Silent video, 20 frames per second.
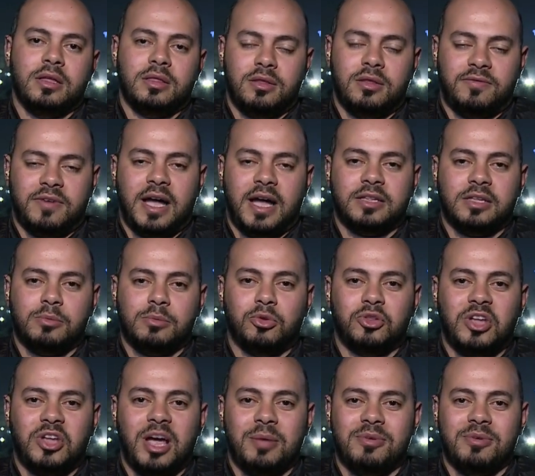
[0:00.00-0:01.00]
دفاعات
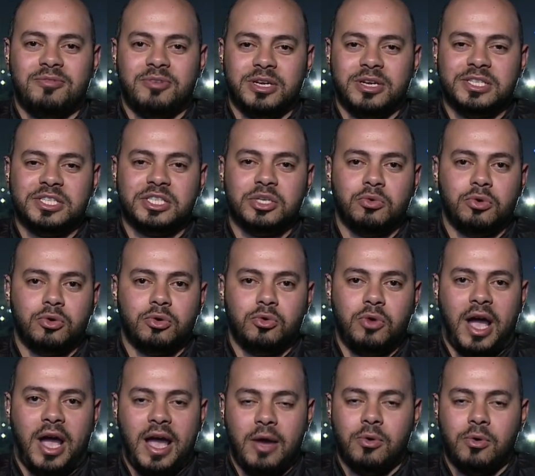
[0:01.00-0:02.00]
المنتخب الفرنسي وانه
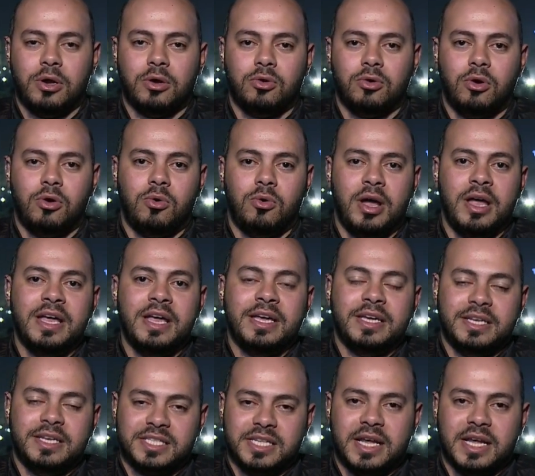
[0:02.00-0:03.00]
يحاول ان هو
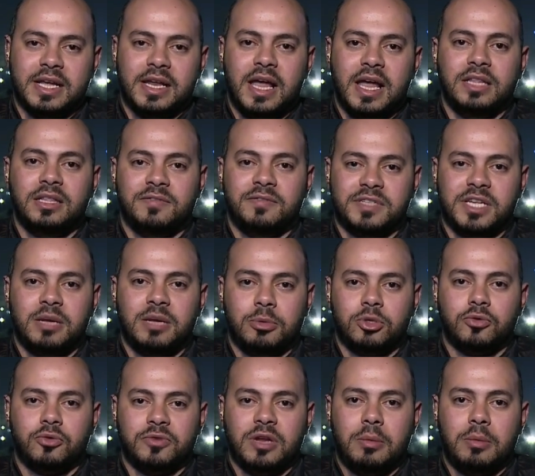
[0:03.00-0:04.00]
يسجل هدف زي ما
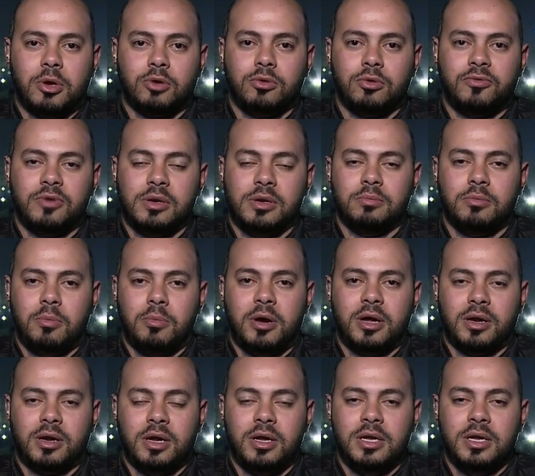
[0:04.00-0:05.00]
شفناه برضه في
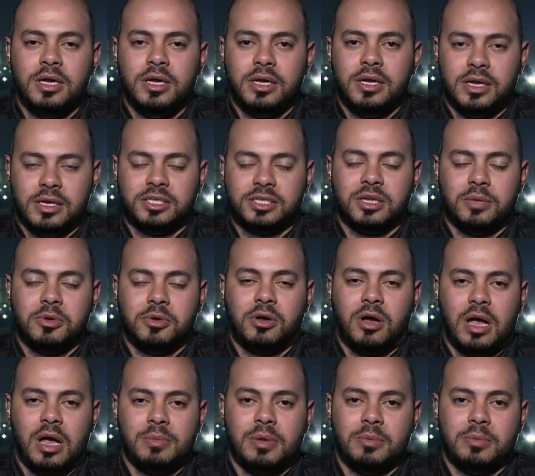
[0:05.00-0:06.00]
المباراه
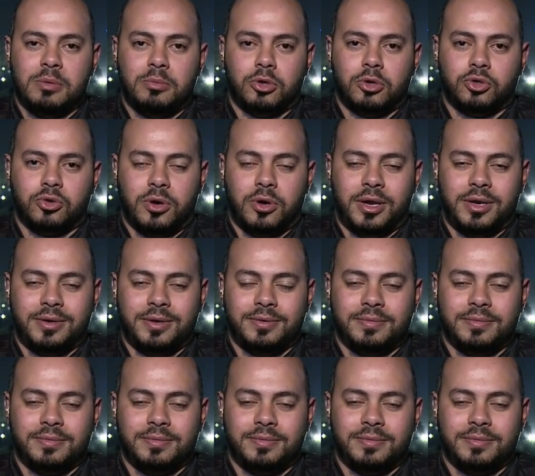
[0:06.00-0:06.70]
السابقه امام البرتغال.